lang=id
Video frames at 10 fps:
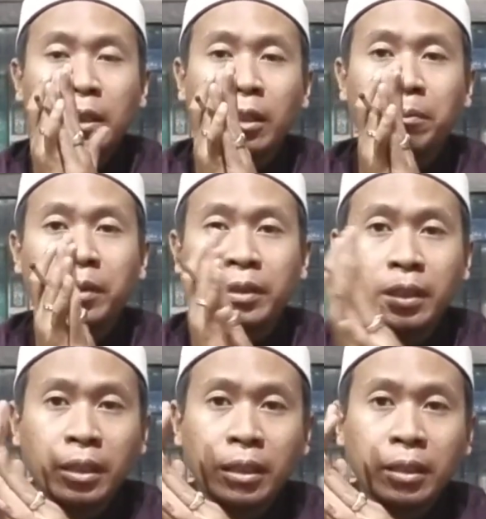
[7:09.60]
Yang
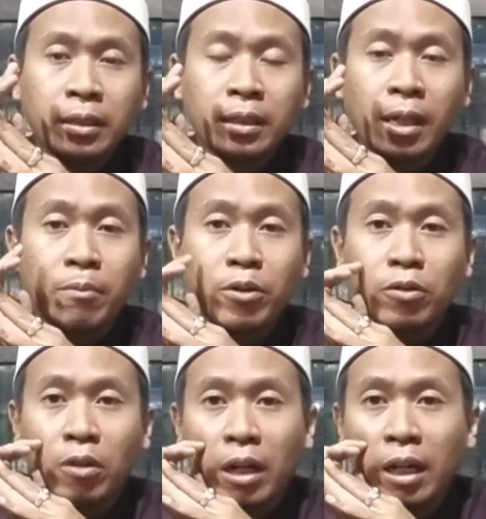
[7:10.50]
penting selain
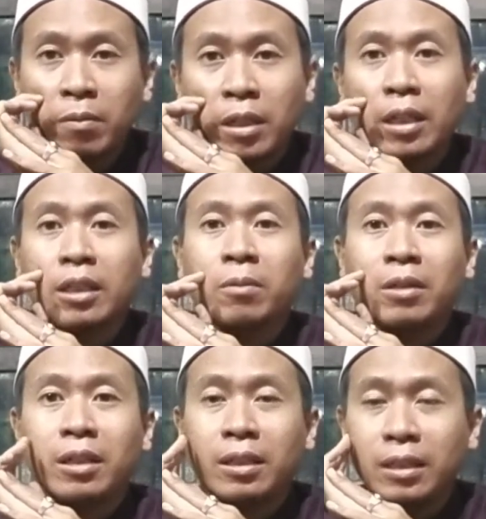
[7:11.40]
berdoa, mari kita
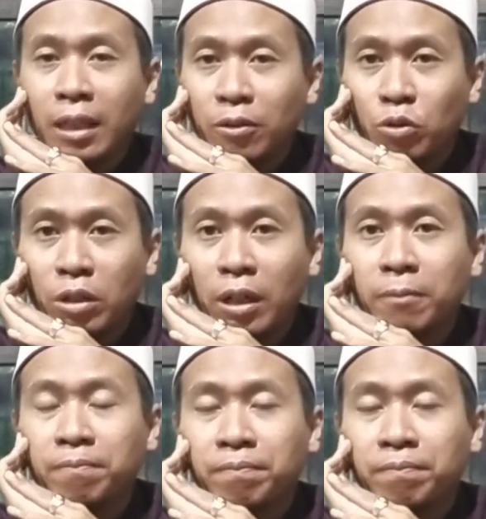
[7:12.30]
berikhtiar juga.